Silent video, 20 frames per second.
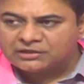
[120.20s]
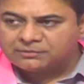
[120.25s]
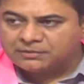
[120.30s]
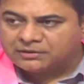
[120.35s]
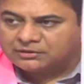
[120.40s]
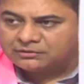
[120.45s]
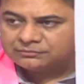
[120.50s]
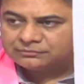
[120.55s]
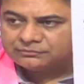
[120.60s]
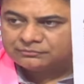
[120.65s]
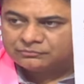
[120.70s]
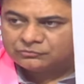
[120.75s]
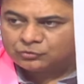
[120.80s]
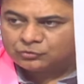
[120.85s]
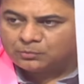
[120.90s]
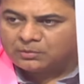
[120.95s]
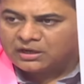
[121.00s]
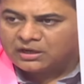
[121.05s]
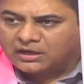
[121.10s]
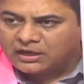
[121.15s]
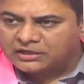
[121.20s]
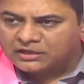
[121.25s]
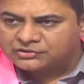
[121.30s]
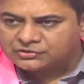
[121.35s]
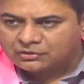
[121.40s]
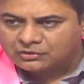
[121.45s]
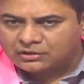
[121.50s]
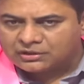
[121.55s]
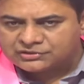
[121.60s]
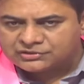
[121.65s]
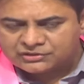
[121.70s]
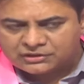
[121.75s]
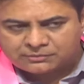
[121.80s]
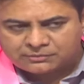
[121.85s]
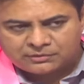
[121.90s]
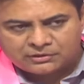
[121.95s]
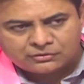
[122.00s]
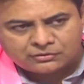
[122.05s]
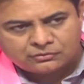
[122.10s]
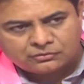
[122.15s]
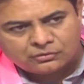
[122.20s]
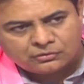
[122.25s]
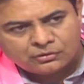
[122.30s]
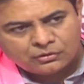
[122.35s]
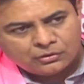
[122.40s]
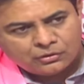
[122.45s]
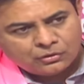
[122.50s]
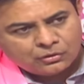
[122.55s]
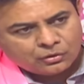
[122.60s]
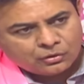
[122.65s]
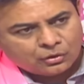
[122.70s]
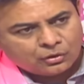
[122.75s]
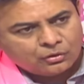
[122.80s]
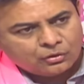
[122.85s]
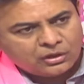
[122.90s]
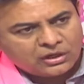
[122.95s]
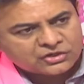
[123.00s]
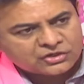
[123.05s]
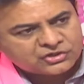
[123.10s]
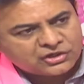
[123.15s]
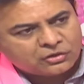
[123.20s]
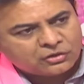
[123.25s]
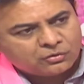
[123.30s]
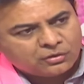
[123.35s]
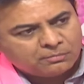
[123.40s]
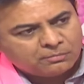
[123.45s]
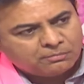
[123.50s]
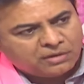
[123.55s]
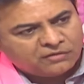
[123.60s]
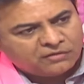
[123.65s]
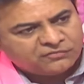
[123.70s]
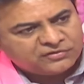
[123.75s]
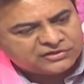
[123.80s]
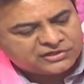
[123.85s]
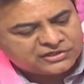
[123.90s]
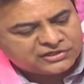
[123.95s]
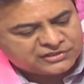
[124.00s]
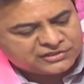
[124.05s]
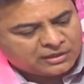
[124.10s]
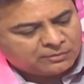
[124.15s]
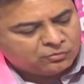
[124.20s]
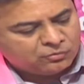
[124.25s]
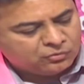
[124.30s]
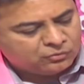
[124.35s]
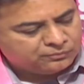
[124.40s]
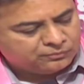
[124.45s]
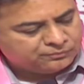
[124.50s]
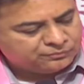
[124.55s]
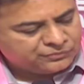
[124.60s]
స్టేట్మెంట్ తుమ్మల నాగేశ్వరరావు గారి స్టేట్మెంటు రెండు లక్షల రుణం మాఫీ చేశాము